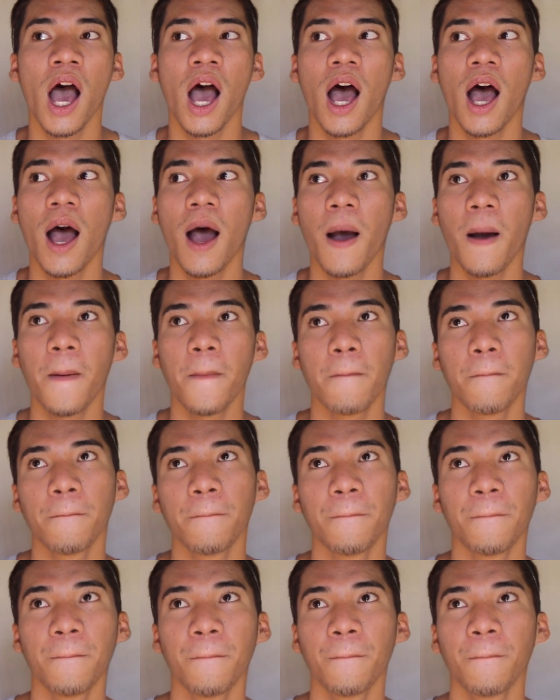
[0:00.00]

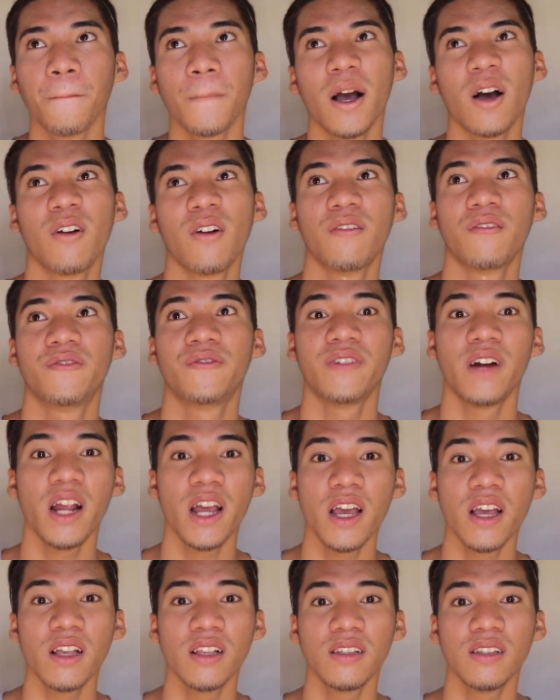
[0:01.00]
Um, akong
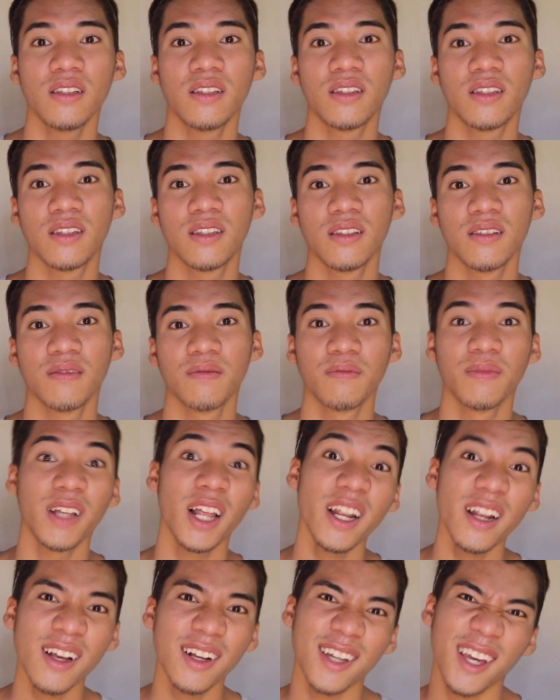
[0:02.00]
friends,
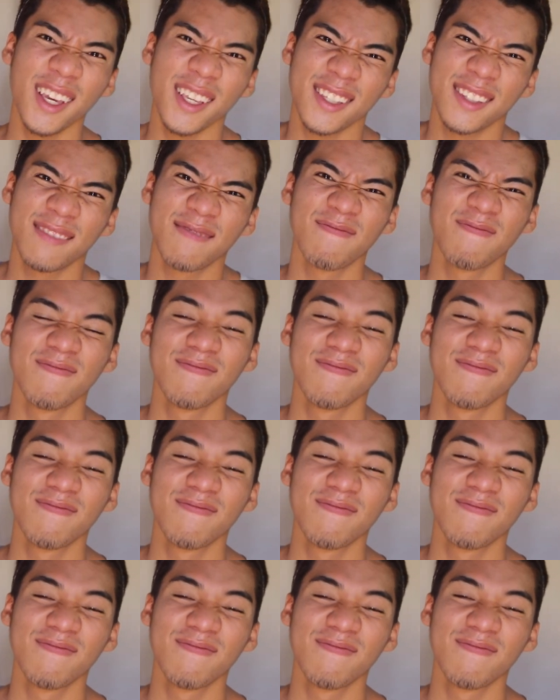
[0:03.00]
wala na guys.